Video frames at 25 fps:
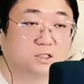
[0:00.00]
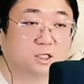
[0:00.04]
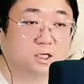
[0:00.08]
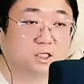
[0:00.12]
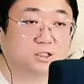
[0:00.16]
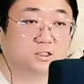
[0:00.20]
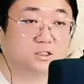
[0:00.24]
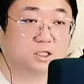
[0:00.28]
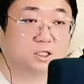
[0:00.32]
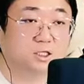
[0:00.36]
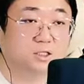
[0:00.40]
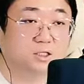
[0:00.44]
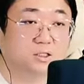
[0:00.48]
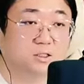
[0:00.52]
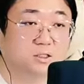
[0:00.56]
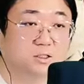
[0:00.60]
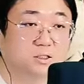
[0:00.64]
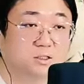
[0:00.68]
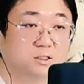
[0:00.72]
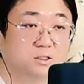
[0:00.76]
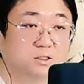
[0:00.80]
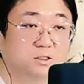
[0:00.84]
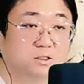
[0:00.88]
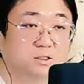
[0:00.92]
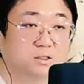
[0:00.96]
자, 가자.
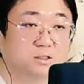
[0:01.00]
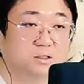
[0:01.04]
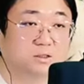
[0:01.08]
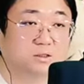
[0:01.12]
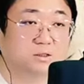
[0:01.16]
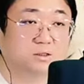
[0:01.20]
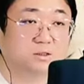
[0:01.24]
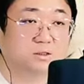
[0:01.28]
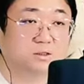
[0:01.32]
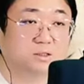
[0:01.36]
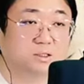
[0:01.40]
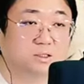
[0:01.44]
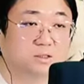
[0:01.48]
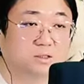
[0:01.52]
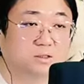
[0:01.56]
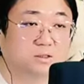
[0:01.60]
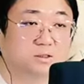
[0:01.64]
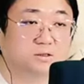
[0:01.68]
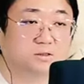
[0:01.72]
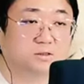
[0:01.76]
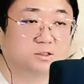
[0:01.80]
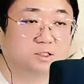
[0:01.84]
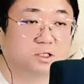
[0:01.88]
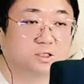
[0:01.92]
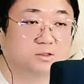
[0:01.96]

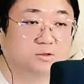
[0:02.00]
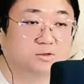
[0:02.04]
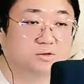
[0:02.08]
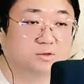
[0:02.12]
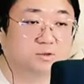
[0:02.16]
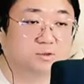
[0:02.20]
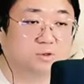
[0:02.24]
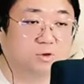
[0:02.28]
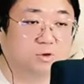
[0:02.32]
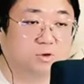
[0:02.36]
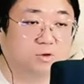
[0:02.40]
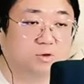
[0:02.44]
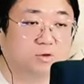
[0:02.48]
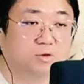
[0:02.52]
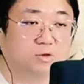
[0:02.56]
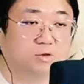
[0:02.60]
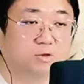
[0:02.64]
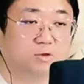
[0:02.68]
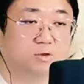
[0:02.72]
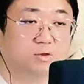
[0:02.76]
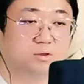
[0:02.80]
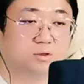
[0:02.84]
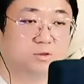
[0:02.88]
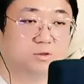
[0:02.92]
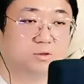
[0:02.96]
자, 어.
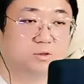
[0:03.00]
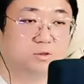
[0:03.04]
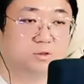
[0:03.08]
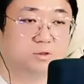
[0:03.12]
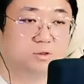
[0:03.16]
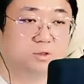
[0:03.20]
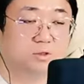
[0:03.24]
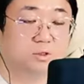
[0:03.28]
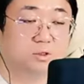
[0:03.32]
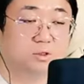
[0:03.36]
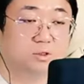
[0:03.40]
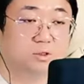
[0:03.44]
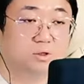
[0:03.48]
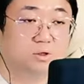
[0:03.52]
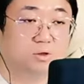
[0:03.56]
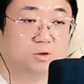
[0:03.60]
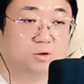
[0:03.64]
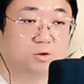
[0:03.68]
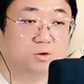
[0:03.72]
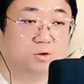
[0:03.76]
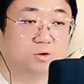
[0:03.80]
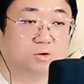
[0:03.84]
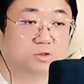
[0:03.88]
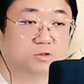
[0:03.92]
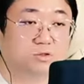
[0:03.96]
어.
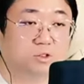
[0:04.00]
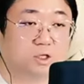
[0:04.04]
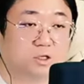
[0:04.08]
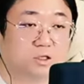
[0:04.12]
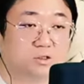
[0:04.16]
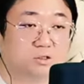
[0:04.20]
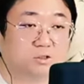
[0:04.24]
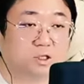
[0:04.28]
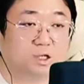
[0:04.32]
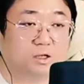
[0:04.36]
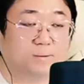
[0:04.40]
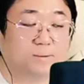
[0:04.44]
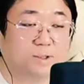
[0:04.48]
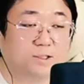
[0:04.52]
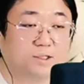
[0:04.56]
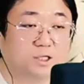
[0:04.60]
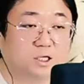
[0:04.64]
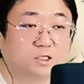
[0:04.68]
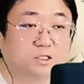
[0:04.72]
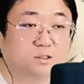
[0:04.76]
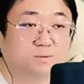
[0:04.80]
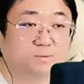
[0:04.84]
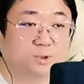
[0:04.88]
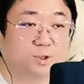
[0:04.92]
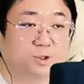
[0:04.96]
어 근데 끝에
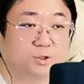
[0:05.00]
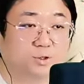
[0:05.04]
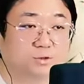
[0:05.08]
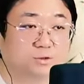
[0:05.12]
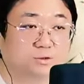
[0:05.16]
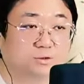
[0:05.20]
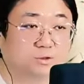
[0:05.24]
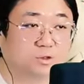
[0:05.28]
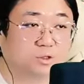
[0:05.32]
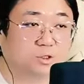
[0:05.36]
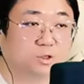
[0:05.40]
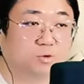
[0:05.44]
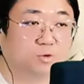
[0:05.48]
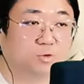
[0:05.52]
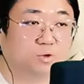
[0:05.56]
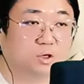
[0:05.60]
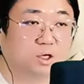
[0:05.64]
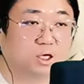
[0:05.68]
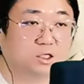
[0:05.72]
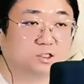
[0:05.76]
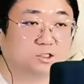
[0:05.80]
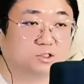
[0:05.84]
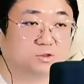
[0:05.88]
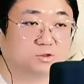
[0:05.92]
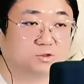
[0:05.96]
매달리면 이렇게
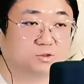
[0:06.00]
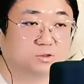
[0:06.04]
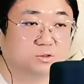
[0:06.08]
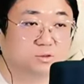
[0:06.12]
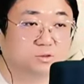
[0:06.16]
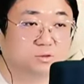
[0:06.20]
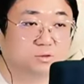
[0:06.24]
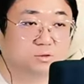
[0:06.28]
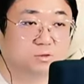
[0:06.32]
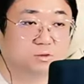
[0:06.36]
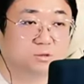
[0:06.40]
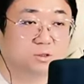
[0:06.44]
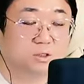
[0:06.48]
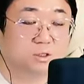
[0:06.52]
올라가지거든?